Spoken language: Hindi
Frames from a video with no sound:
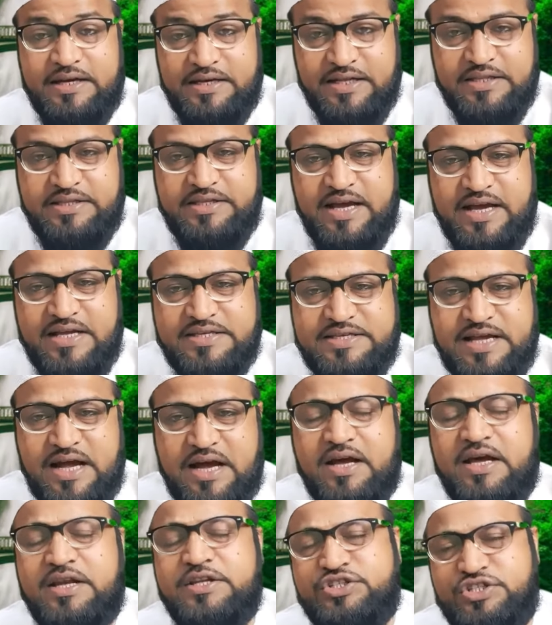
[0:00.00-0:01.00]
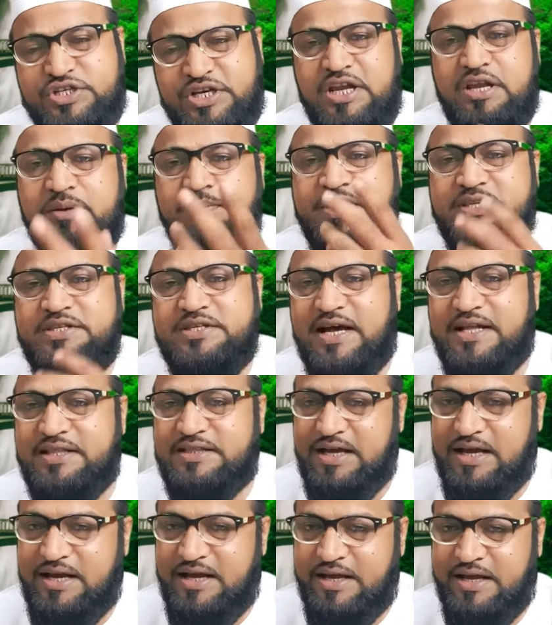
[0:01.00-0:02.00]
नदिया सागर झील बन
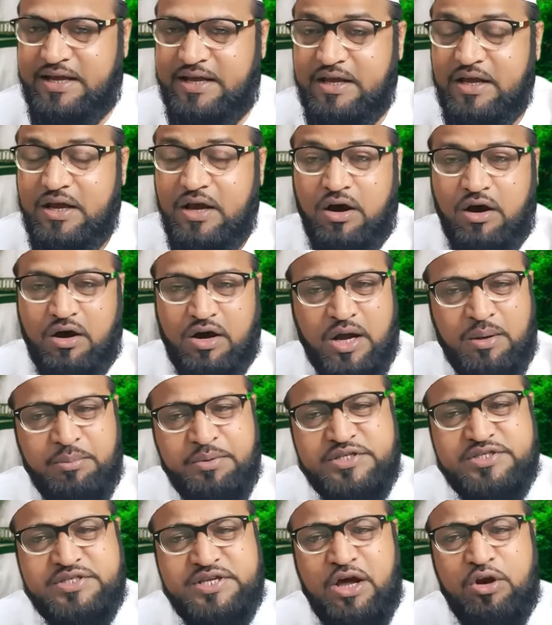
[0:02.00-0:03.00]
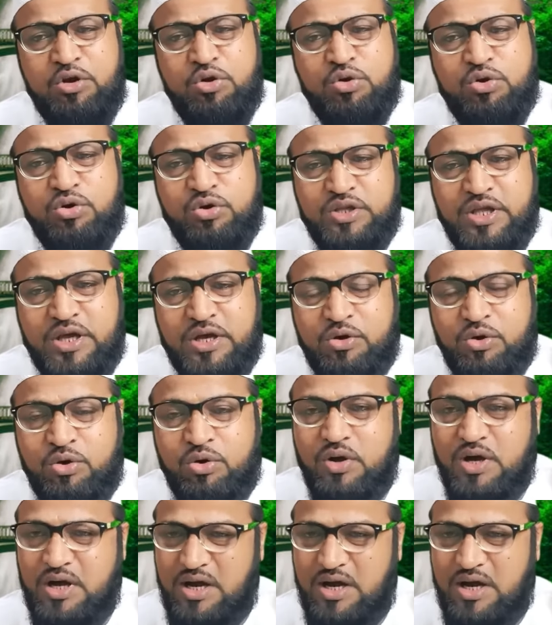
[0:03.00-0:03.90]
जाता है और हम इंसानों को देखो